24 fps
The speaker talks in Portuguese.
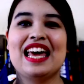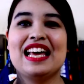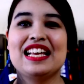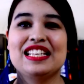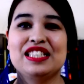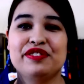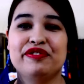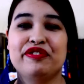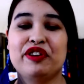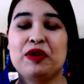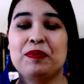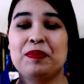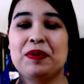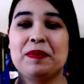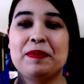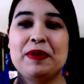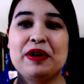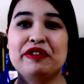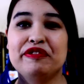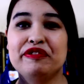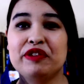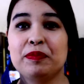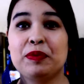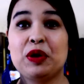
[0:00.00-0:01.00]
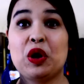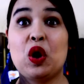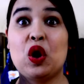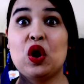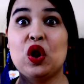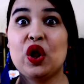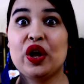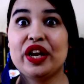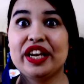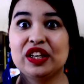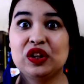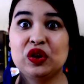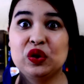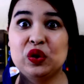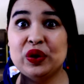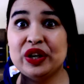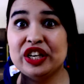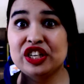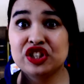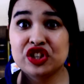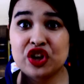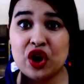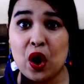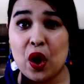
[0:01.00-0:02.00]
Esse foi o primeiro filme colorido do
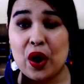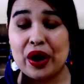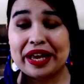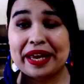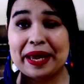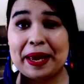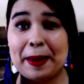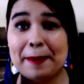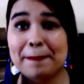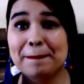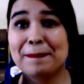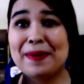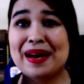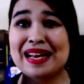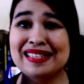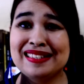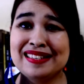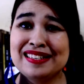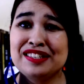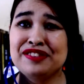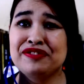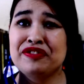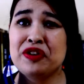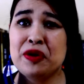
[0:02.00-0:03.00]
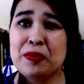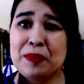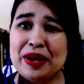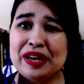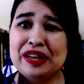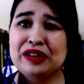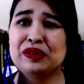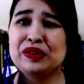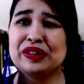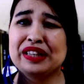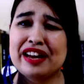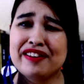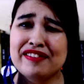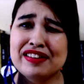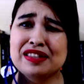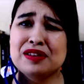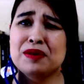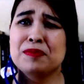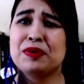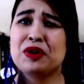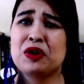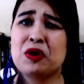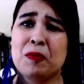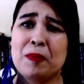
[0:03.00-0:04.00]
Hitchcock, mas nesse filme ele não estava
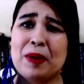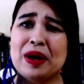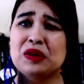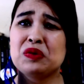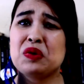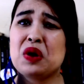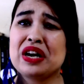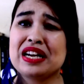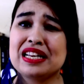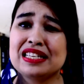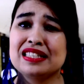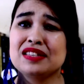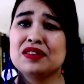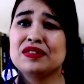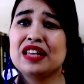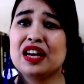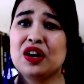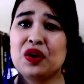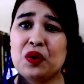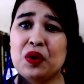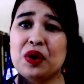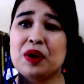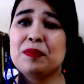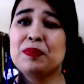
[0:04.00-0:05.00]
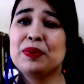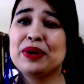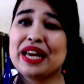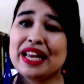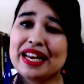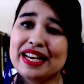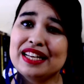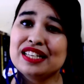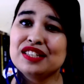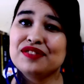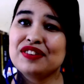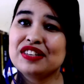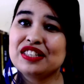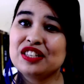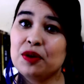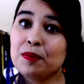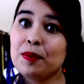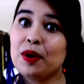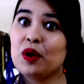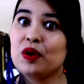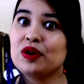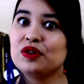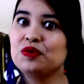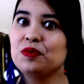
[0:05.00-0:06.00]
tão preocupado com a questão da cor porque ele quis fazer
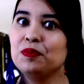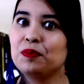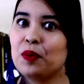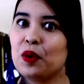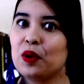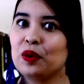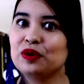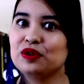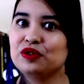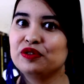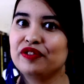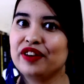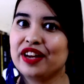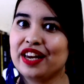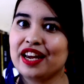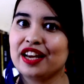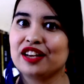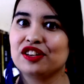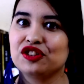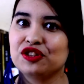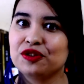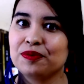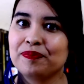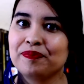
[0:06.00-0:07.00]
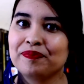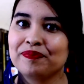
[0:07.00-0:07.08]
uma coisa um pouco diferente.